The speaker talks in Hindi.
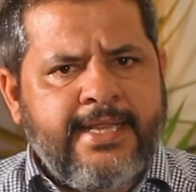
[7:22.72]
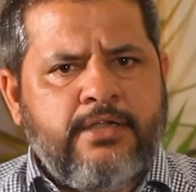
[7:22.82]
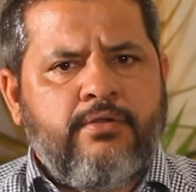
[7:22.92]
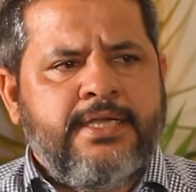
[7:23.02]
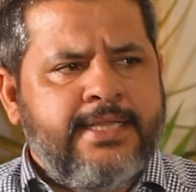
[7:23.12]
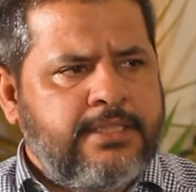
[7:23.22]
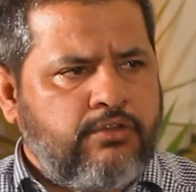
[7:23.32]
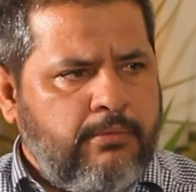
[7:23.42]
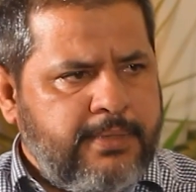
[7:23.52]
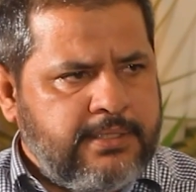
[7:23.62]
हैं ट्वेंटी
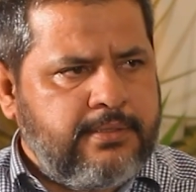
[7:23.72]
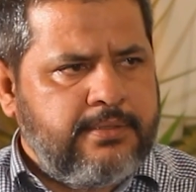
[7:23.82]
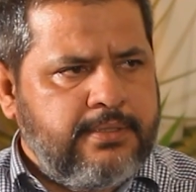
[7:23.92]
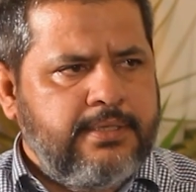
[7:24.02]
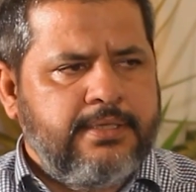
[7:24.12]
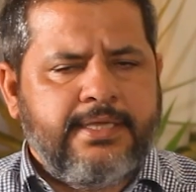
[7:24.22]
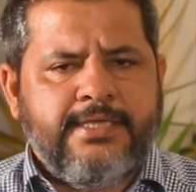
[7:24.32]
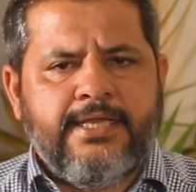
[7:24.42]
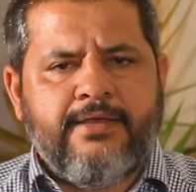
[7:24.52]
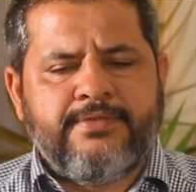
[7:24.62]
कॉमन के
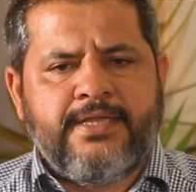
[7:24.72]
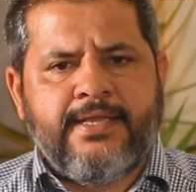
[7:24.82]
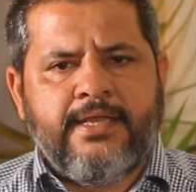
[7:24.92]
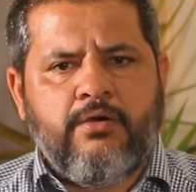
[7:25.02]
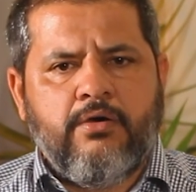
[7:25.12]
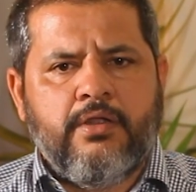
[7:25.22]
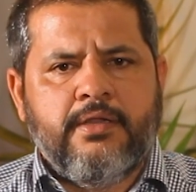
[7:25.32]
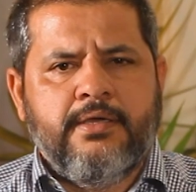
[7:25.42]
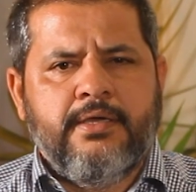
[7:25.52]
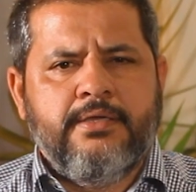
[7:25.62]
ये अफसर हैं और
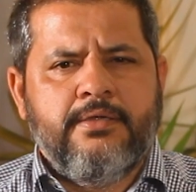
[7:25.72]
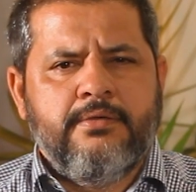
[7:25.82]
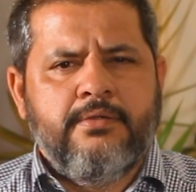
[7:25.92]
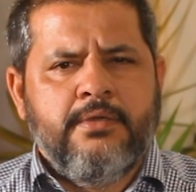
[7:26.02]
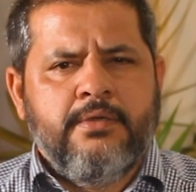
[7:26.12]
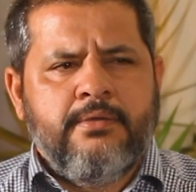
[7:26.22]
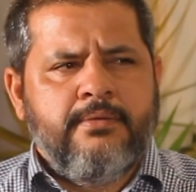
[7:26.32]
बीसवें कॉमन के